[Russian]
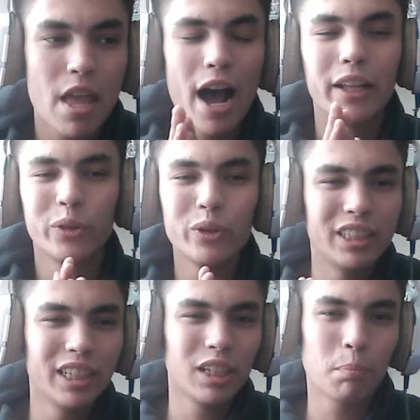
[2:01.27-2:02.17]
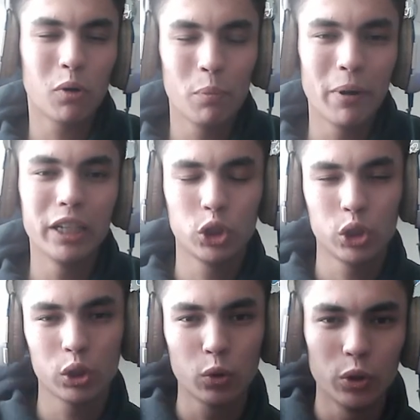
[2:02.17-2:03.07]
одно дело покупать
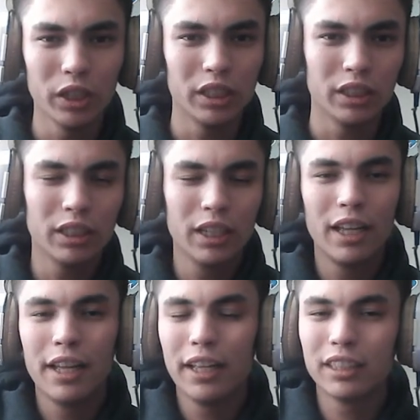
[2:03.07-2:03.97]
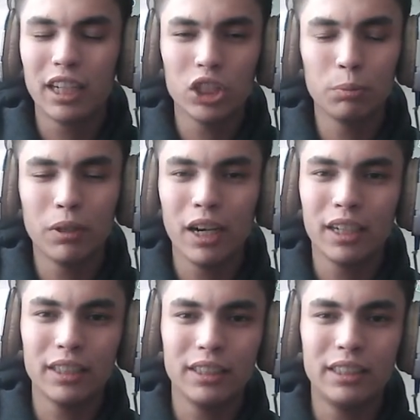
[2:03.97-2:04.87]
щиткоин, скажем
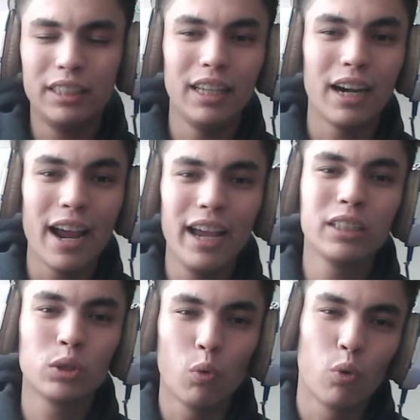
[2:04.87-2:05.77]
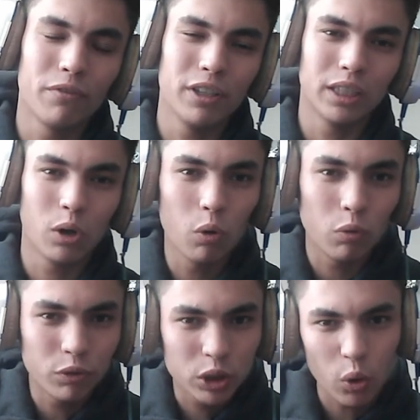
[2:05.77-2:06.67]
так, тир S уровня, такого
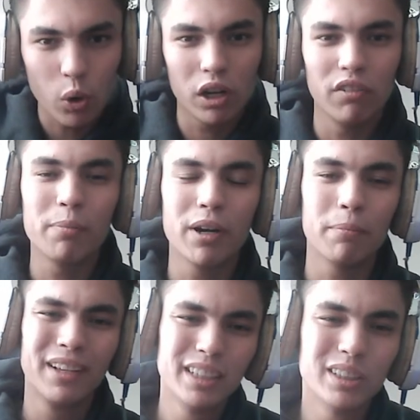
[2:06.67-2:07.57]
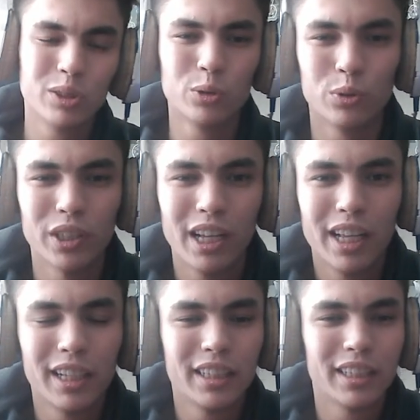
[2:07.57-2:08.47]
высокого прям, ну,
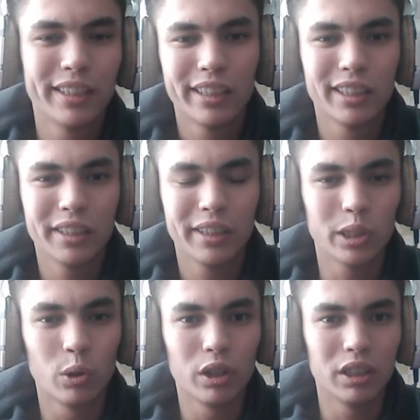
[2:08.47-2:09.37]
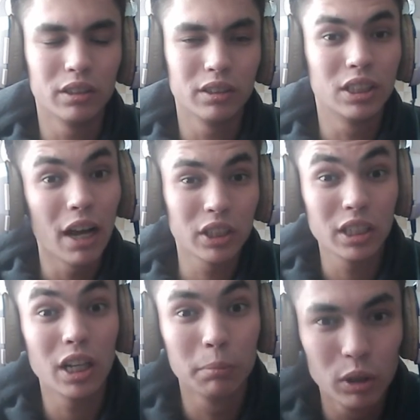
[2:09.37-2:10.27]
который завтра
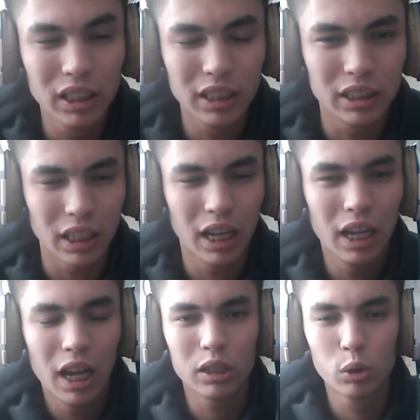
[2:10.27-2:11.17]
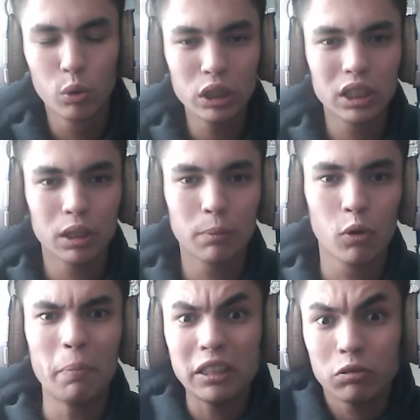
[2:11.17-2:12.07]
не обнулится, а другое дело
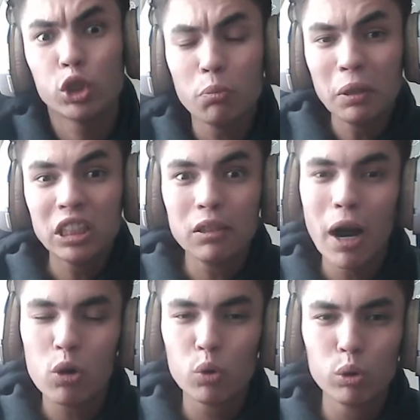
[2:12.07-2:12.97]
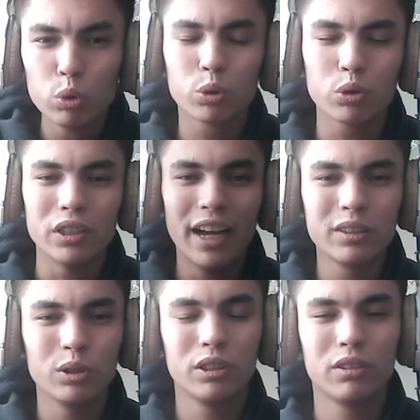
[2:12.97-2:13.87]
покупать вообще максимальную лутку, да,
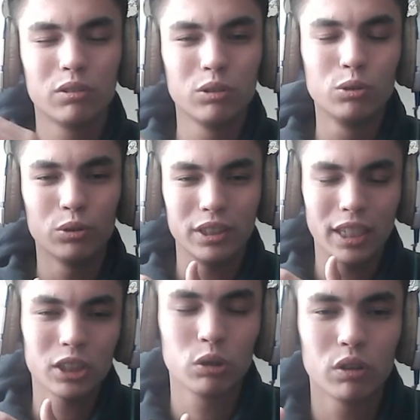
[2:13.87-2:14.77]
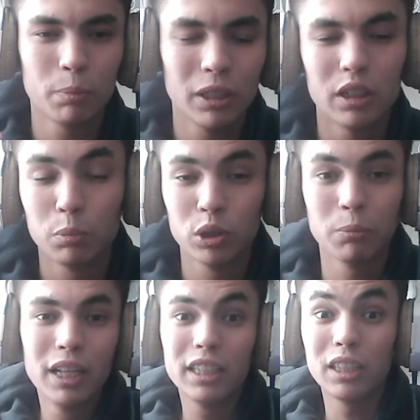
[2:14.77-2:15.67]
то есть, ну, я даже вот определяю, допустим,
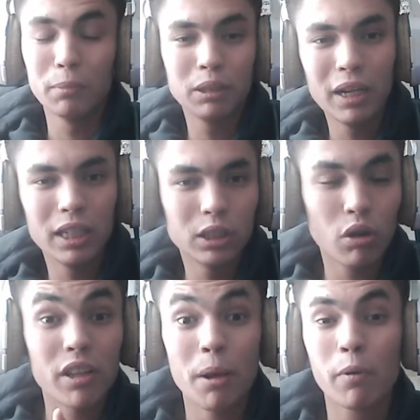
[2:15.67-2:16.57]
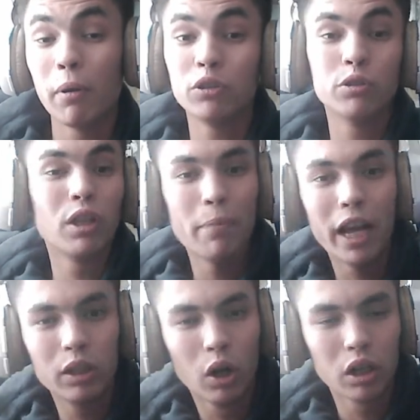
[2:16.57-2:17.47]
какие-то максимально рисковые, я покупаю всего на
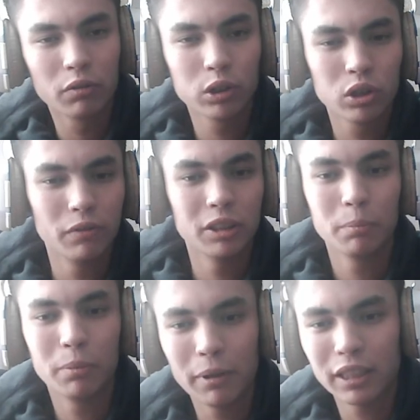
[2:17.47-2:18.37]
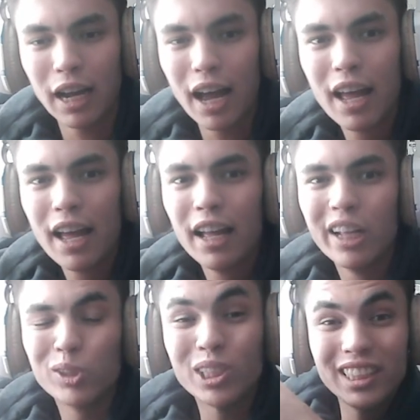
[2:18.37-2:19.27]
5 долларов условно, например, да,
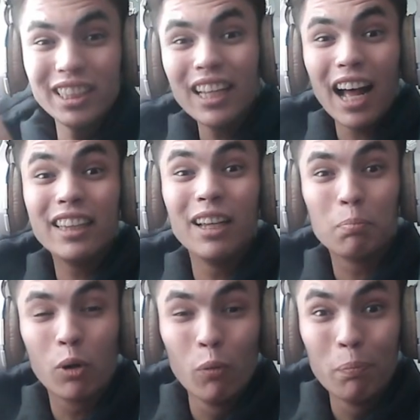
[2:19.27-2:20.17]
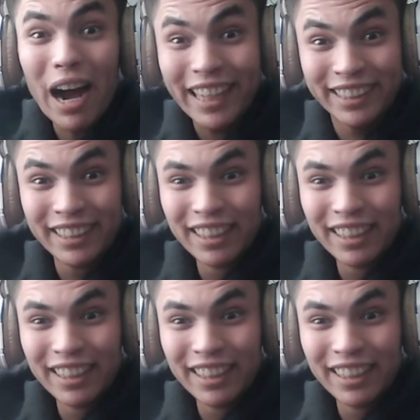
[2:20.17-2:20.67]
то есть не надо покупать